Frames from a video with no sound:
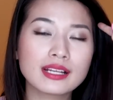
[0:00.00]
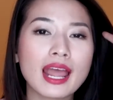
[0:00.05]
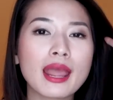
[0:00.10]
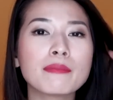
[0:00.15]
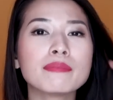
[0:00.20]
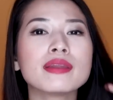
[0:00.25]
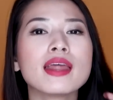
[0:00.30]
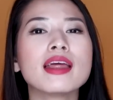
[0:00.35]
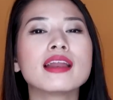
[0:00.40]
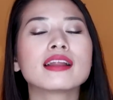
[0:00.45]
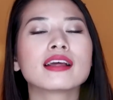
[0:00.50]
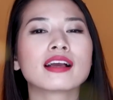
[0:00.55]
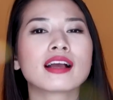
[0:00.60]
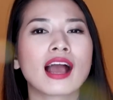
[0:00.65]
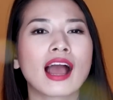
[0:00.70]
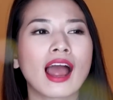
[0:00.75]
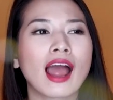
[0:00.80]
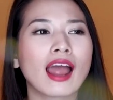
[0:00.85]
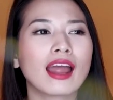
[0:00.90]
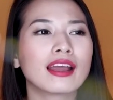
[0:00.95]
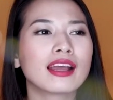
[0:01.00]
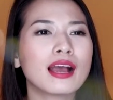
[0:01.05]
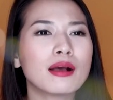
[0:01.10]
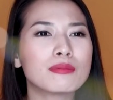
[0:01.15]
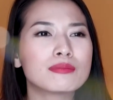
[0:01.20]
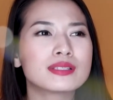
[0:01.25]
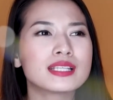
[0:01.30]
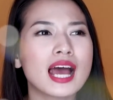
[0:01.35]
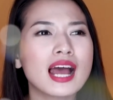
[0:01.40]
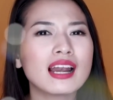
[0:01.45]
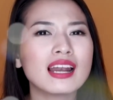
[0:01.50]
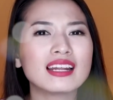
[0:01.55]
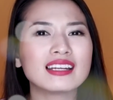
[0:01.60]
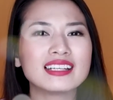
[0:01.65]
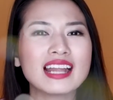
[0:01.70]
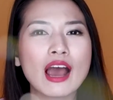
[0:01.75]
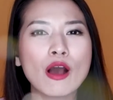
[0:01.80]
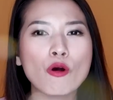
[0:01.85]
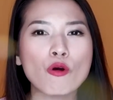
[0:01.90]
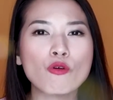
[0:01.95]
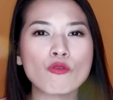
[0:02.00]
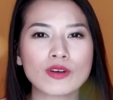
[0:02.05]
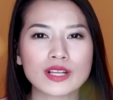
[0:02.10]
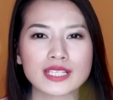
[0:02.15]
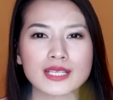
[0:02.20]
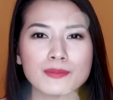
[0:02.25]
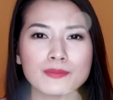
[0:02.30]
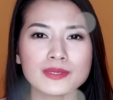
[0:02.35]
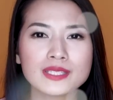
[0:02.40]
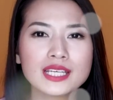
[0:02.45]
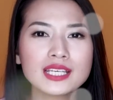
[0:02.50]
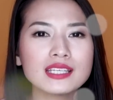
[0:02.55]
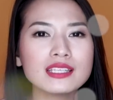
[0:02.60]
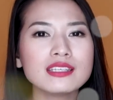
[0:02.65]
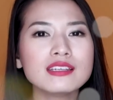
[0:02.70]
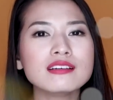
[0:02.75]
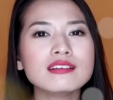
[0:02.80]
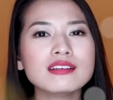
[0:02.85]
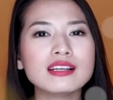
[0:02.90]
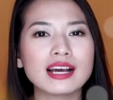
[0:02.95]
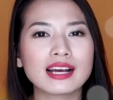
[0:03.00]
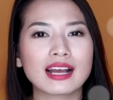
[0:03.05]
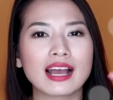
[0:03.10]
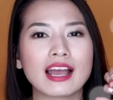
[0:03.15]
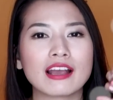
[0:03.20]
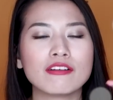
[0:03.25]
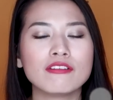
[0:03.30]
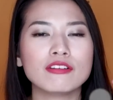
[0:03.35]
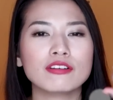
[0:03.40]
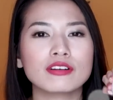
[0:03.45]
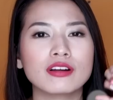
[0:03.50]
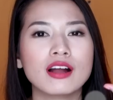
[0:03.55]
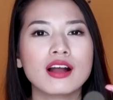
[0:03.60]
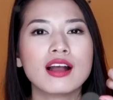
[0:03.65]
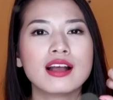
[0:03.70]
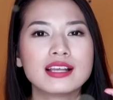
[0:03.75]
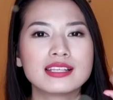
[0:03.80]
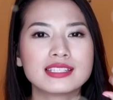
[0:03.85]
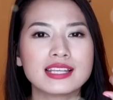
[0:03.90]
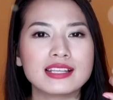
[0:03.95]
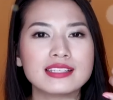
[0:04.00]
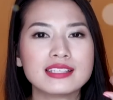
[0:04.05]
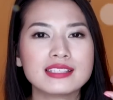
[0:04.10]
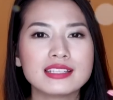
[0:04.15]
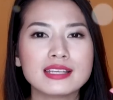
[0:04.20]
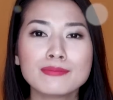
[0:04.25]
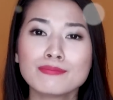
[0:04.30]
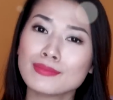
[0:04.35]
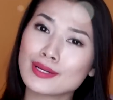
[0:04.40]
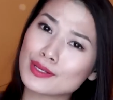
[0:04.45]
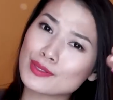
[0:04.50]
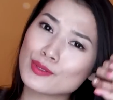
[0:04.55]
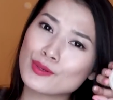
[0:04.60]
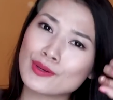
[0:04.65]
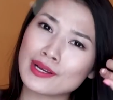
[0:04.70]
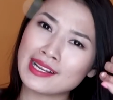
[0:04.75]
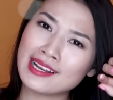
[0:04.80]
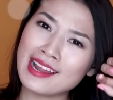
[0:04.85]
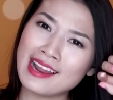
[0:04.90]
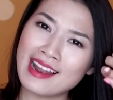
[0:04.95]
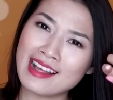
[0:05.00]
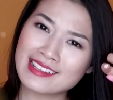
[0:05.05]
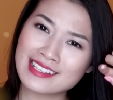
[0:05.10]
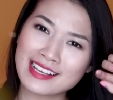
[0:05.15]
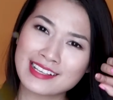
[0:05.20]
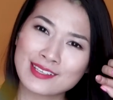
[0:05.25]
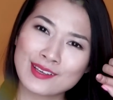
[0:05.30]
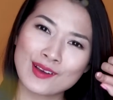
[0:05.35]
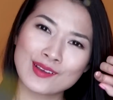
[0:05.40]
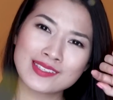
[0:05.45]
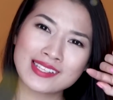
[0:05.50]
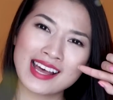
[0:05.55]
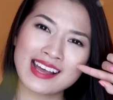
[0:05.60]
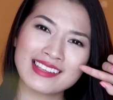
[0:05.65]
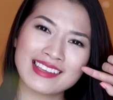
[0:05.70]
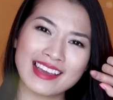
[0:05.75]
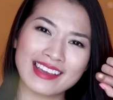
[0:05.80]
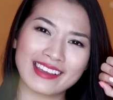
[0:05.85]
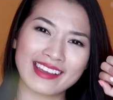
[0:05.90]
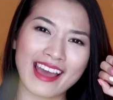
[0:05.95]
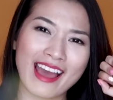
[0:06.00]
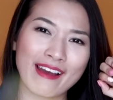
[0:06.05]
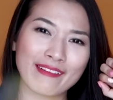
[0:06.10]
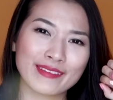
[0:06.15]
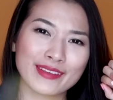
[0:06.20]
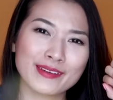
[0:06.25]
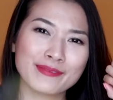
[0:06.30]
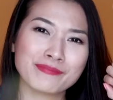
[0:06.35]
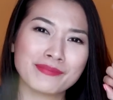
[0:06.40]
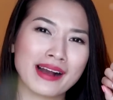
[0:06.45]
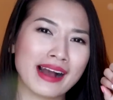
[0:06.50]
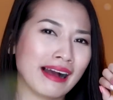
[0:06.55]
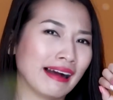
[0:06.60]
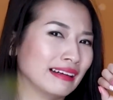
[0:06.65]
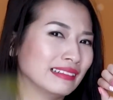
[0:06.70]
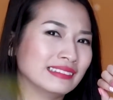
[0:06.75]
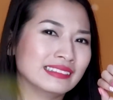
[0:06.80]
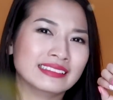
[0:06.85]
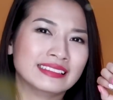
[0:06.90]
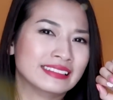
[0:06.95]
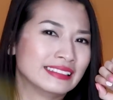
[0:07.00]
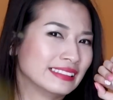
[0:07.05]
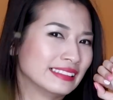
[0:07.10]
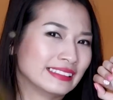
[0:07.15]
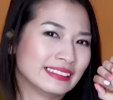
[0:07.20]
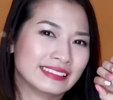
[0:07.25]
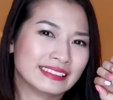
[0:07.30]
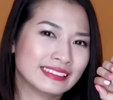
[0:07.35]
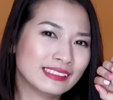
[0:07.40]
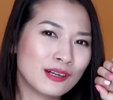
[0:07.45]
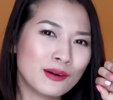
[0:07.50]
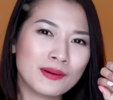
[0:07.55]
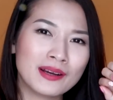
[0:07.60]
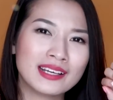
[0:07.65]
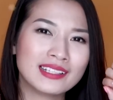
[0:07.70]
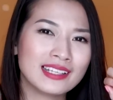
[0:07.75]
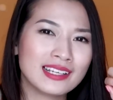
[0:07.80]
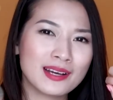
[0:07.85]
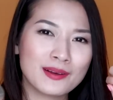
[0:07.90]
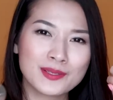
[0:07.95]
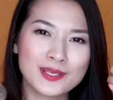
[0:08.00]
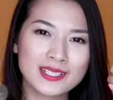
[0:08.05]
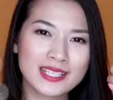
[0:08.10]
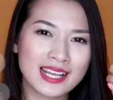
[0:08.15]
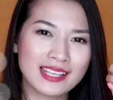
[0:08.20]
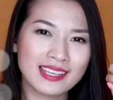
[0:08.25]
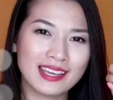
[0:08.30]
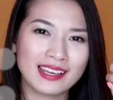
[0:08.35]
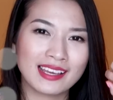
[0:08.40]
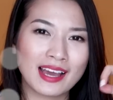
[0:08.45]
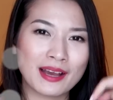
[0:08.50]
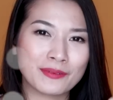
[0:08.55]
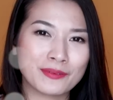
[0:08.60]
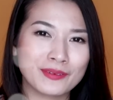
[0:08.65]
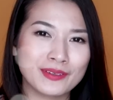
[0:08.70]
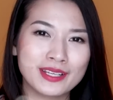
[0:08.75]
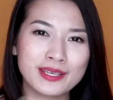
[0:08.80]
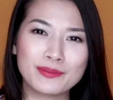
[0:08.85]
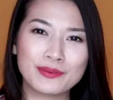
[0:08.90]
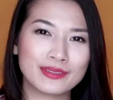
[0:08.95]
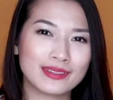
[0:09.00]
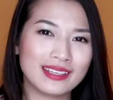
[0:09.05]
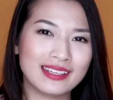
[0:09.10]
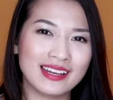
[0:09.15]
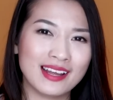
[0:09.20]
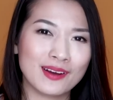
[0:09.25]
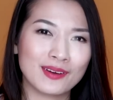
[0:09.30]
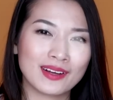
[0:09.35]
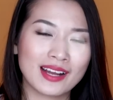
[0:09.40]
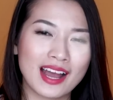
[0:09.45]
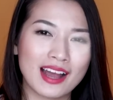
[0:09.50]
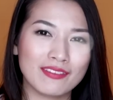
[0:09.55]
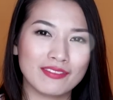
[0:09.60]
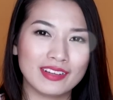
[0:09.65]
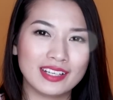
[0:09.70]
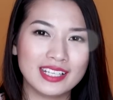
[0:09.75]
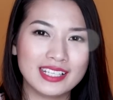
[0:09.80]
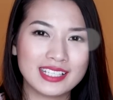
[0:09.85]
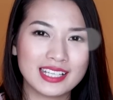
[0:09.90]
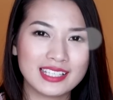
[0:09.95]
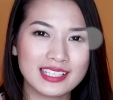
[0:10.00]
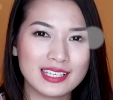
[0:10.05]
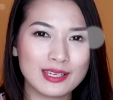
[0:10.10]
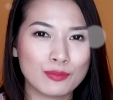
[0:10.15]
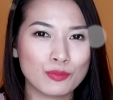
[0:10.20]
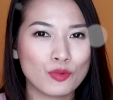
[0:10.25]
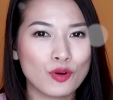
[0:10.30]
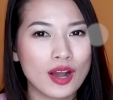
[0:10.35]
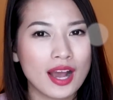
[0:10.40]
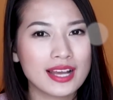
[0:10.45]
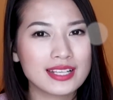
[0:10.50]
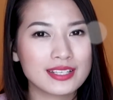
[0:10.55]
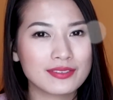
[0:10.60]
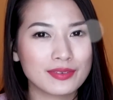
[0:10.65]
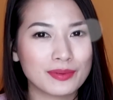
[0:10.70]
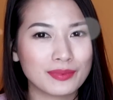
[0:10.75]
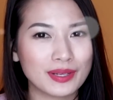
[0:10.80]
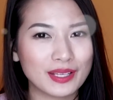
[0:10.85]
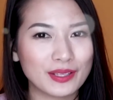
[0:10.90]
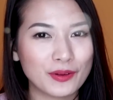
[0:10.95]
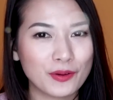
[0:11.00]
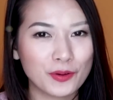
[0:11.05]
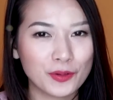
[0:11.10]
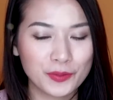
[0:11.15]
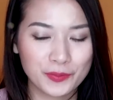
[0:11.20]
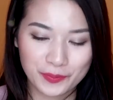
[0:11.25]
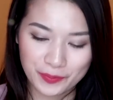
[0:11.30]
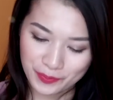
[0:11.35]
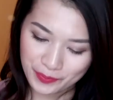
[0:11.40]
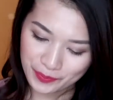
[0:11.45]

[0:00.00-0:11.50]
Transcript: đem đến cái cảm giác là đau và châm chích như là cái của Sensitive Mặc dù cái này là dành cho da nhạy cảm nhưng mà không hề thích hợp cho da nhạy cảm của Ly một tí nào cả và Ly sẽ chỉ mua hai sản phẩm này thôi